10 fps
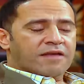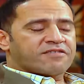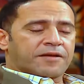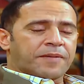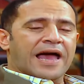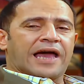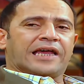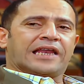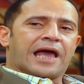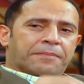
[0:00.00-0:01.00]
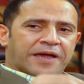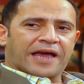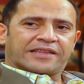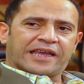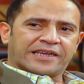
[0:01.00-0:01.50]
قصدك بقى
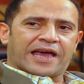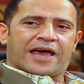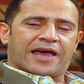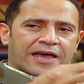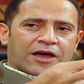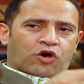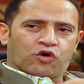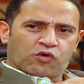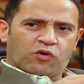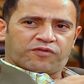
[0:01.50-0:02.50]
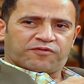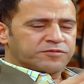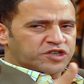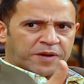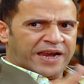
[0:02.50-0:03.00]
الابجديه آه، حروف
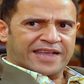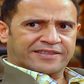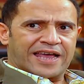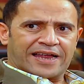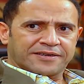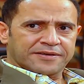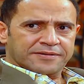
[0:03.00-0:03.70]
مش بنات يعني